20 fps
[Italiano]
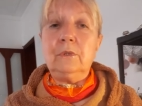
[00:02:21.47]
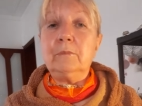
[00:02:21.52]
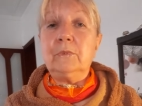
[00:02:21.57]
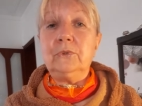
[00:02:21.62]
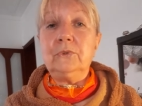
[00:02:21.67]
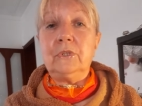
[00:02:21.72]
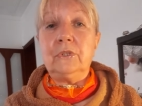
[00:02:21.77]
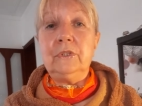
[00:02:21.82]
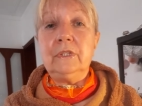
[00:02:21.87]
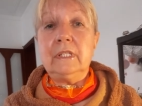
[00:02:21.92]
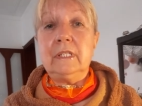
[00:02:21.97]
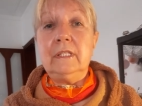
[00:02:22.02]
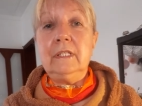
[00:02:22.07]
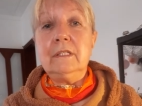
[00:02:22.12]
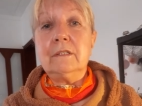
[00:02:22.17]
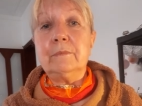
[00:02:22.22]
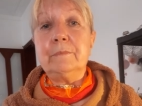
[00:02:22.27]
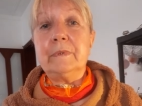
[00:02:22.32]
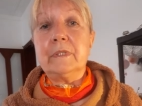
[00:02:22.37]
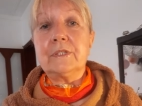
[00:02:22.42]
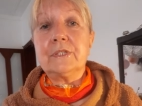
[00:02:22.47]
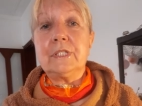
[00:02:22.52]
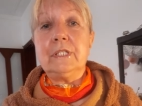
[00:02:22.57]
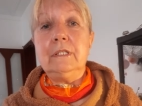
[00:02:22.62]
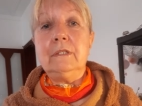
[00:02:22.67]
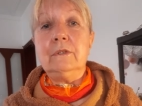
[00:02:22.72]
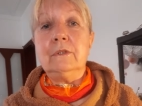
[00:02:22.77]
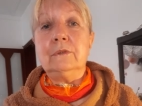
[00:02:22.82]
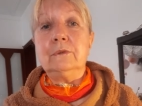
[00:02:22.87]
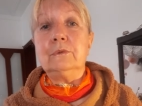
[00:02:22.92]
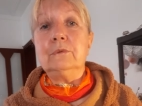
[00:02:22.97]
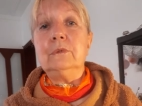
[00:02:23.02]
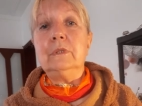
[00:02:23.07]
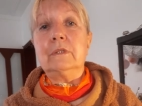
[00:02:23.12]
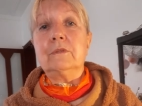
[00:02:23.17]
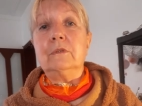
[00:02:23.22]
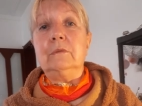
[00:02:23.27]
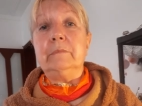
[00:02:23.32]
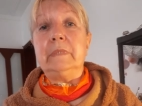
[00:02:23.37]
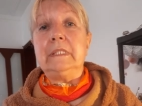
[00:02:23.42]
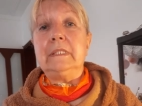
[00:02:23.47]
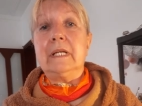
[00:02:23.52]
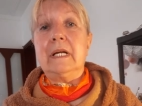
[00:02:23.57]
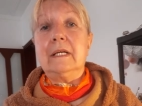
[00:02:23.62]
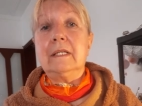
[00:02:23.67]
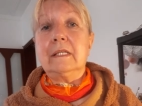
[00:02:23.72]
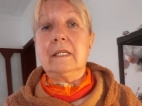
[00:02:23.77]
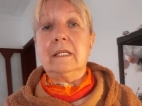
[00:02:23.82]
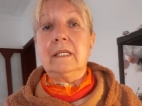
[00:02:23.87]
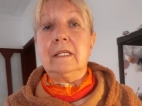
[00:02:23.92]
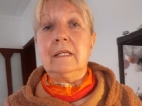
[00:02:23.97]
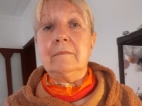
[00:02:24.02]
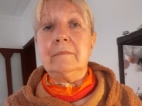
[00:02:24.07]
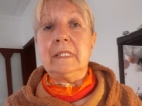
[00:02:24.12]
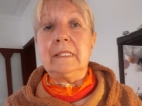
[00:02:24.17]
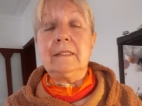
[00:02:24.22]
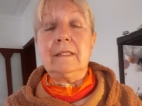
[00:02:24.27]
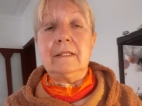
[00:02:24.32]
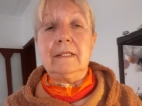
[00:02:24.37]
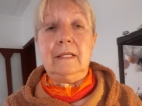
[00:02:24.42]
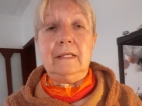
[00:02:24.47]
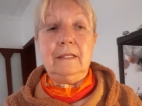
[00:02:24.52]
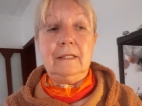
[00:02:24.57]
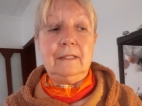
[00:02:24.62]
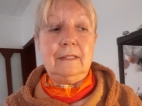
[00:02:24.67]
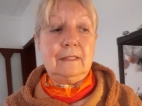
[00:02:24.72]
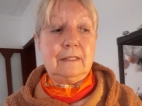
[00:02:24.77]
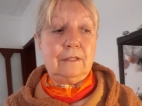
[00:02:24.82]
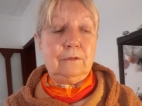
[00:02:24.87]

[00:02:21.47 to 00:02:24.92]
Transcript: il mondo intero, persino a due come Draghi e Mattarella,